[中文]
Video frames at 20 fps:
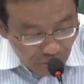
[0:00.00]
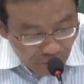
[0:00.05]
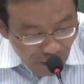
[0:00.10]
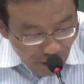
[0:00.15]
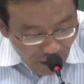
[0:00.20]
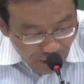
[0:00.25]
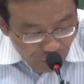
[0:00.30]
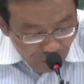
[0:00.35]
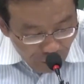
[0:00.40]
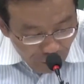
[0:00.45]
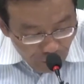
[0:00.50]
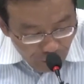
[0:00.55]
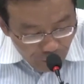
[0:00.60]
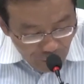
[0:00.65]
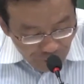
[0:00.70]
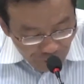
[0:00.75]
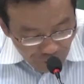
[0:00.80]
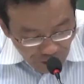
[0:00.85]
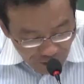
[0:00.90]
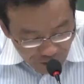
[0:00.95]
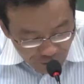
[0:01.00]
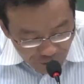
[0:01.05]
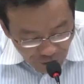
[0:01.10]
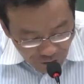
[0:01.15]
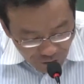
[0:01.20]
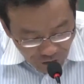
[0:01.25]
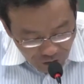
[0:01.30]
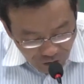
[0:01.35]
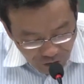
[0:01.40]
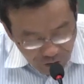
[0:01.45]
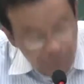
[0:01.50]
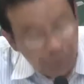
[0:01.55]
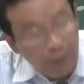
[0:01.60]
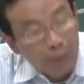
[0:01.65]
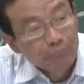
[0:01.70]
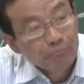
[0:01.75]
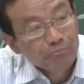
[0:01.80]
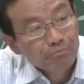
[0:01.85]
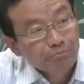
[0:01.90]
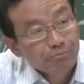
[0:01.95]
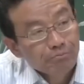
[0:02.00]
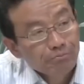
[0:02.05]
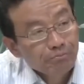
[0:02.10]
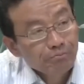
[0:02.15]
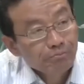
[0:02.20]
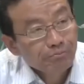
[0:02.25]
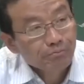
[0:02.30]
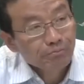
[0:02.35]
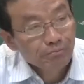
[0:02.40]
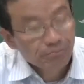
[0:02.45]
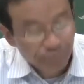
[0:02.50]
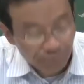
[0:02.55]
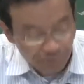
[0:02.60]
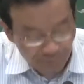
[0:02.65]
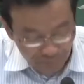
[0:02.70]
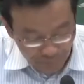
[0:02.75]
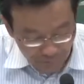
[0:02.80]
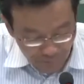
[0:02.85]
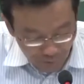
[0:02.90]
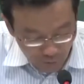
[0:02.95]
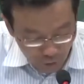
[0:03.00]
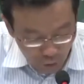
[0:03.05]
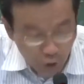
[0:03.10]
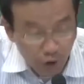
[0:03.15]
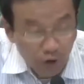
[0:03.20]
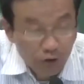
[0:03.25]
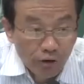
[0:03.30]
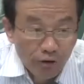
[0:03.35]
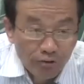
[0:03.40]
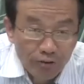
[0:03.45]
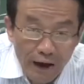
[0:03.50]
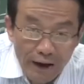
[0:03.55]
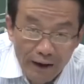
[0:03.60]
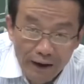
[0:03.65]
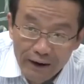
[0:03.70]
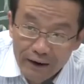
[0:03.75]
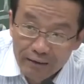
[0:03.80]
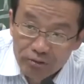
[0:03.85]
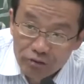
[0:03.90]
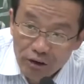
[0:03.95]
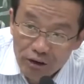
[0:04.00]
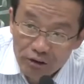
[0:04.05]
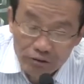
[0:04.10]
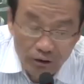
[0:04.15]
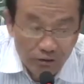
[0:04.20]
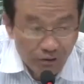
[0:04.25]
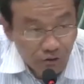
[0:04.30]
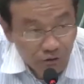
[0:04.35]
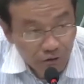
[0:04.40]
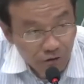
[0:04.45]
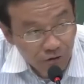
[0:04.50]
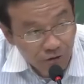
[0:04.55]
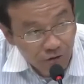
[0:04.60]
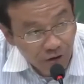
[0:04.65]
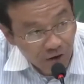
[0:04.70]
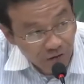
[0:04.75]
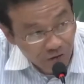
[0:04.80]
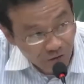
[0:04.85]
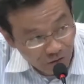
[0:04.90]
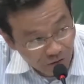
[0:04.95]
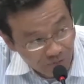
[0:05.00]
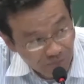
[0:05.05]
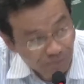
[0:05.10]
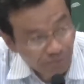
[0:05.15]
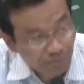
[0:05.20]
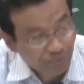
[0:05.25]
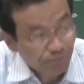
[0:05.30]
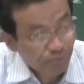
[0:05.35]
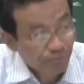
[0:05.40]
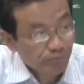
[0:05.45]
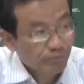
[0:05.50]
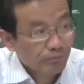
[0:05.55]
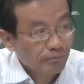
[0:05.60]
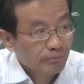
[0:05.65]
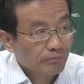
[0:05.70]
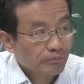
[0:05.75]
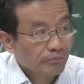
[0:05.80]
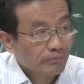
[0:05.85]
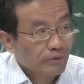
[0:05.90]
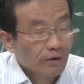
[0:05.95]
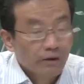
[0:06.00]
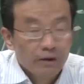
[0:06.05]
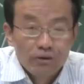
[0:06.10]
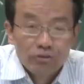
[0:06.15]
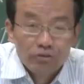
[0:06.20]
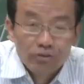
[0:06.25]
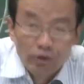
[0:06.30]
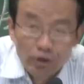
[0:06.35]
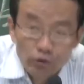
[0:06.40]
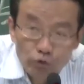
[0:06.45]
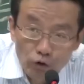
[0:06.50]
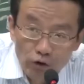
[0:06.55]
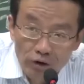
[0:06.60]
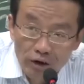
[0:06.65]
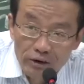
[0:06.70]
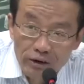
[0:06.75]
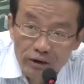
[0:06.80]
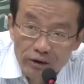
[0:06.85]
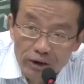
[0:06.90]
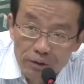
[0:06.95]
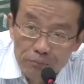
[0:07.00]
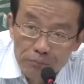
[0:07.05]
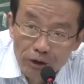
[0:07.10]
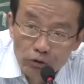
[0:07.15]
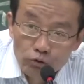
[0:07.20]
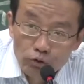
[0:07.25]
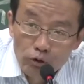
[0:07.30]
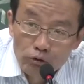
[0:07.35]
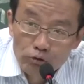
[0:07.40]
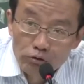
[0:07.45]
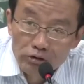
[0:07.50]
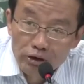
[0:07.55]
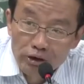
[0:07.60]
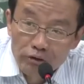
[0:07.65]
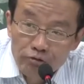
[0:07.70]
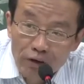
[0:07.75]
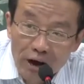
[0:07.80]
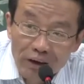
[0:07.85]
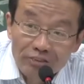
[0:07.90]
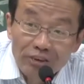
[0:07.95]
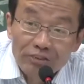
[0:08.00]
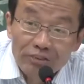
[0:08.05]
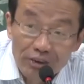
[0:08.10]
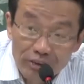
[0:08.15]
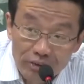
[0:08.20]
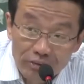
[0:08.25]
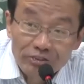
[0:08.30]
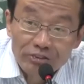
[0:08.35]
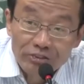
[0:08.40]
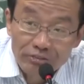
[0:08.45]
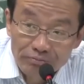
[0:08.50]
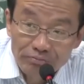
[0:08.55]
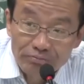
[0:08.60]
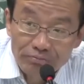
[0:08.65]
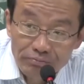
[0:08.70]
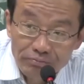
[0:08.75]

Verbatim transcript: 在西方诞生的资本，确实带来了真正的世界史，结束了各个民族孤立发展的历史。